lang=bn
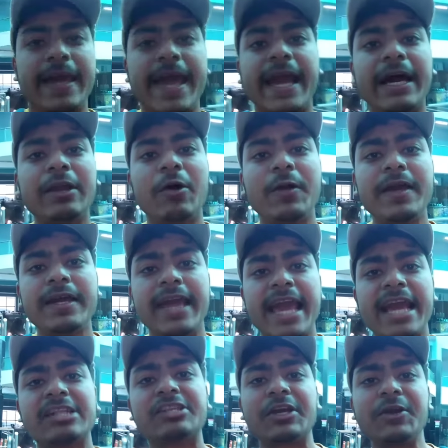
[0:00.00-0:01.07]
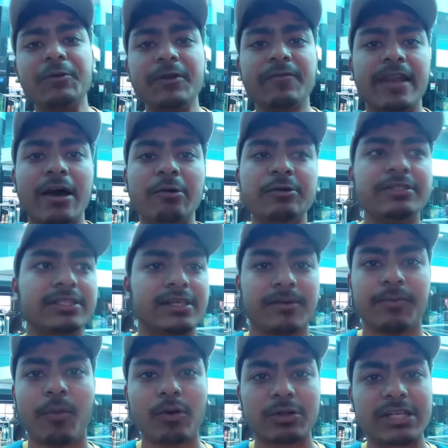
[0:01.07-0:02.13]
এখানে অনেক এক্সিকিউটিভ লাউঞ্জ
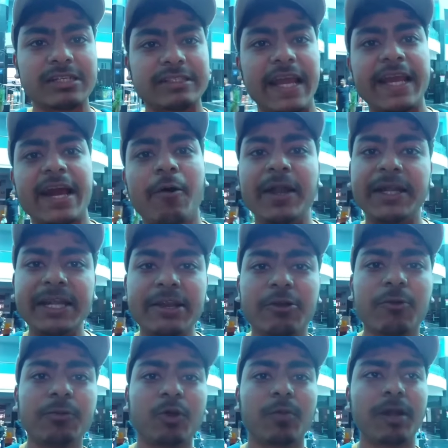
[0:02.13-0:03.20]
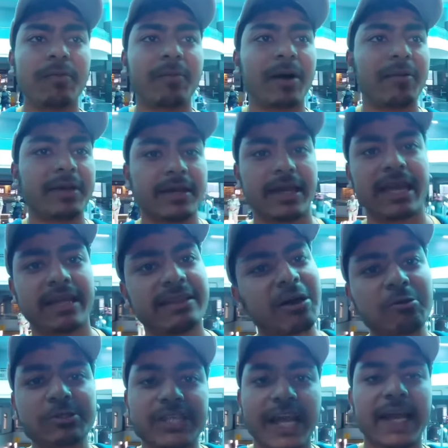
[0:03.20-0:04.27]
বসার জায়গা ওয়েটিং রুম তোমরা পাবে
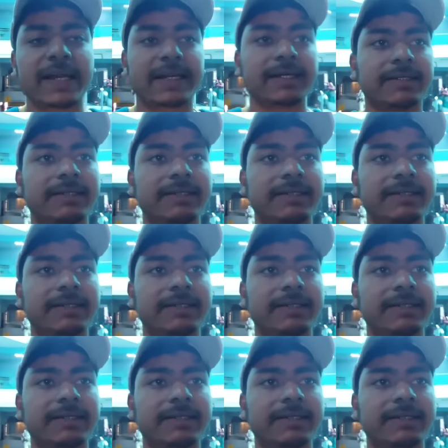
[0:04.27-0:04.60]
দারুণ জায়গাটা